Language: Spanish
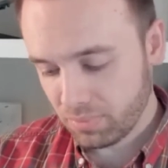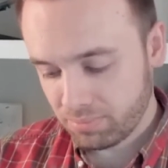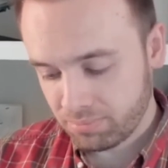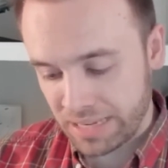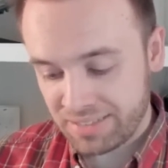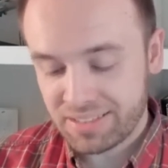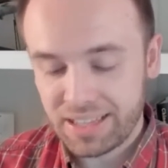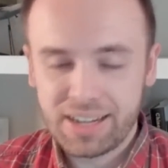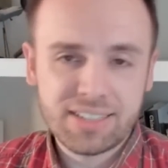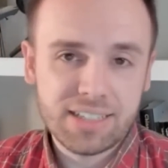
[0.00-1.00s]
me
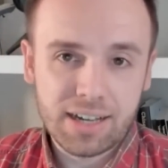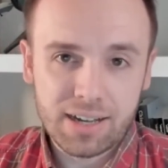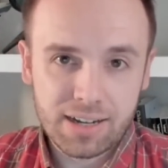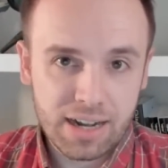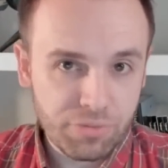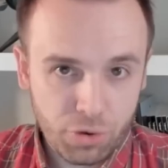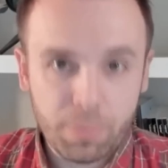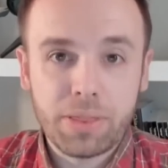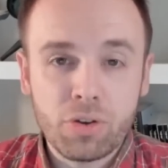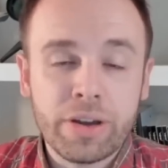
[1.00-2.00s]
interesa la
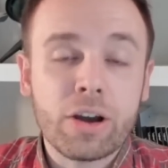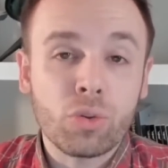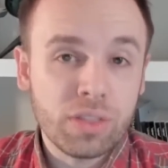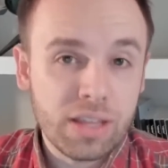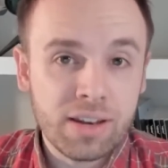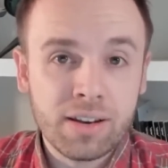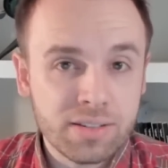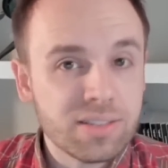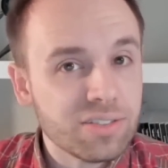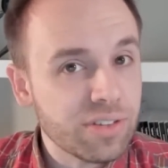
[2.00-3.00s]
información que contienen
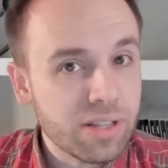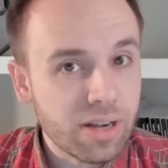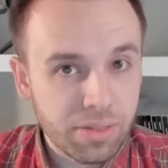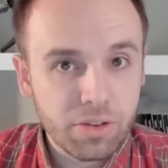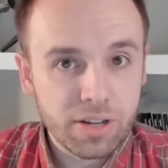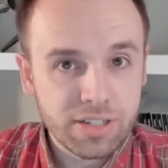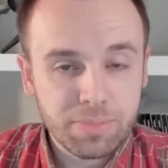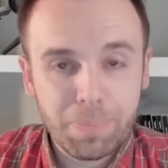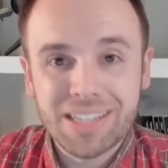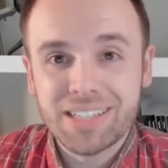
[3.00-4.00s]
estas
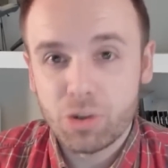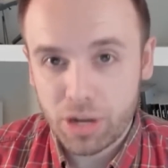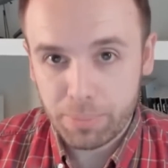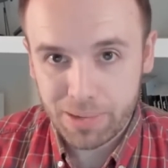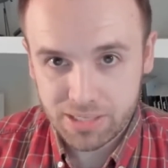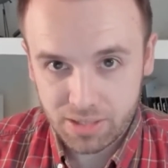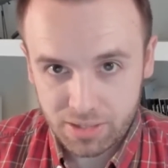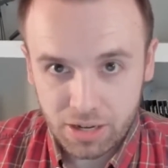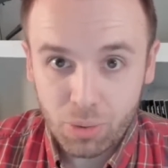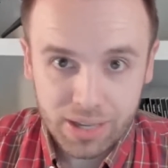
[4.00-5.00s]
filtraciones, pase lo que pase,
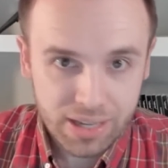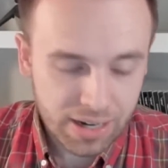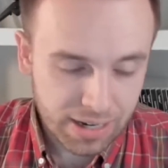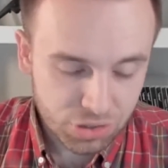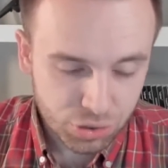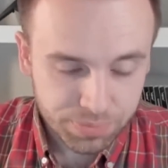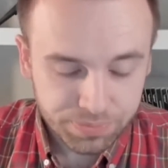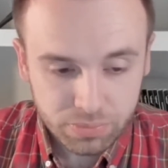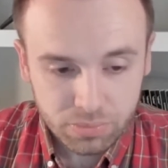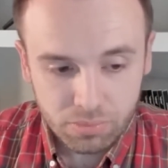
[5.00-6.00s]
en cualquier caso.
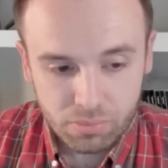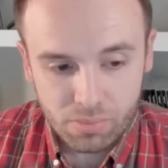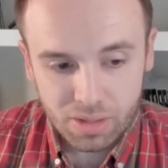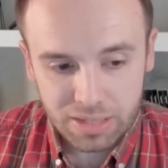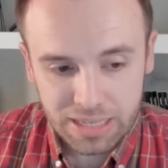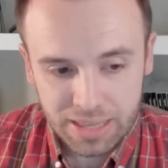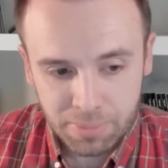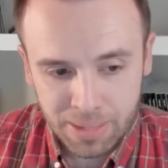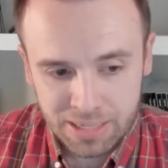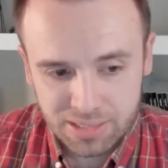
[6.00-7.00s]
Y
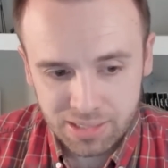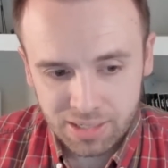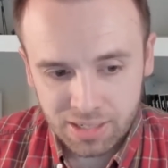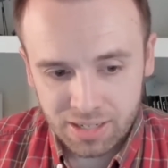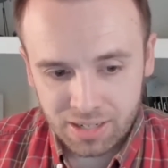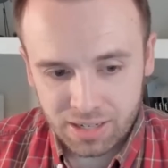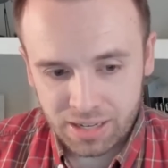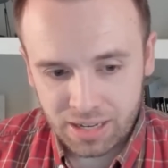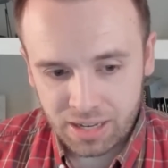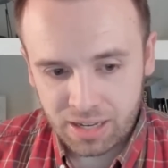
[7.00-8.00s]
además,
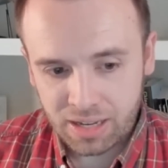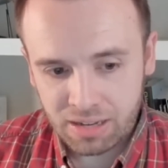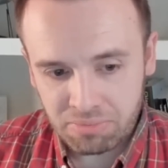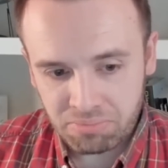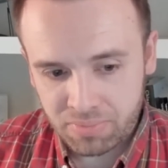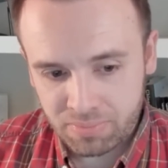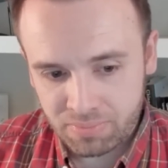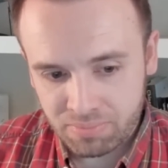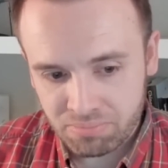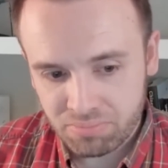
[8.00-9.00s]

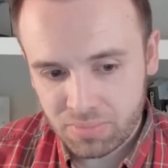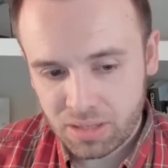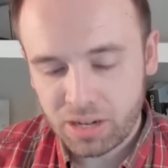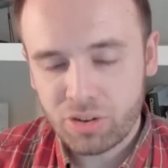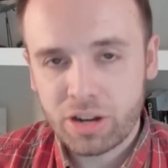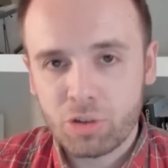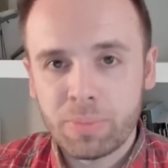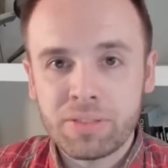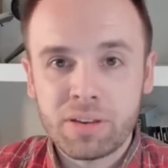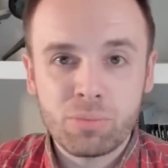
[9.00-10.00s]
em, creo que
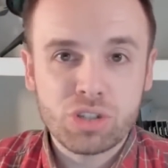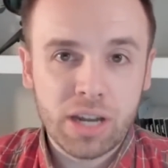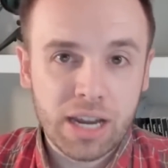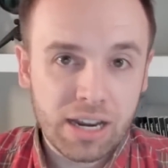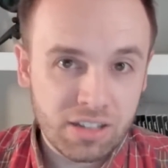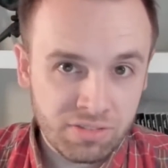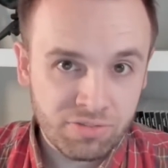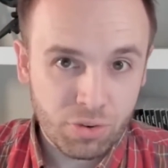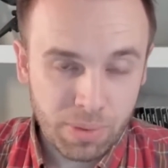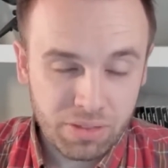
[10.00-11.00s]
convendremos en que la
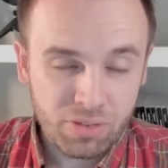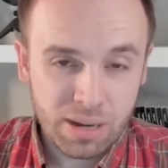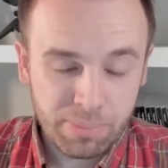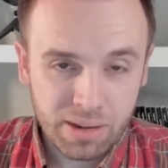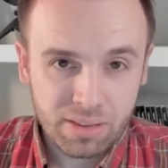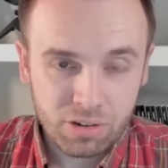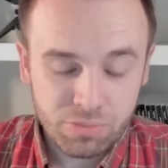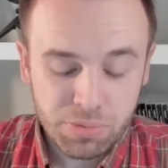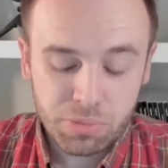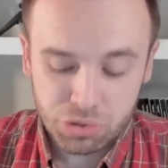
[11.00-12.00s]
información que aparece en los
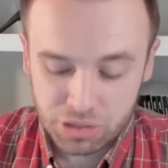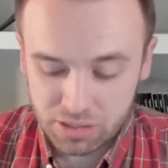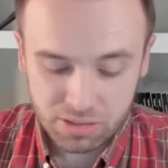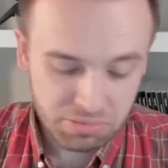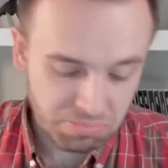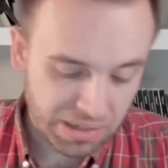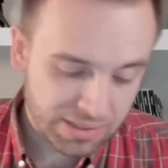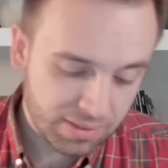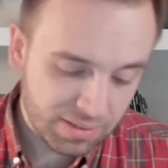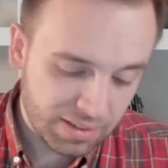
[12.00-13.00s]
mismos es
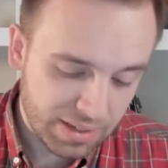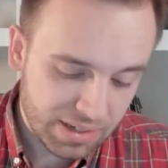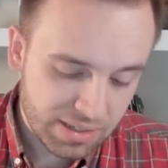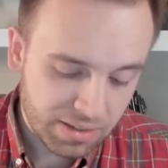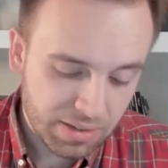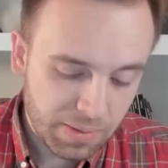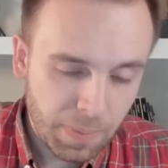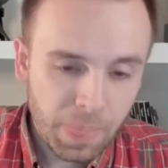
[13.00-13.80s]
bastante interesante.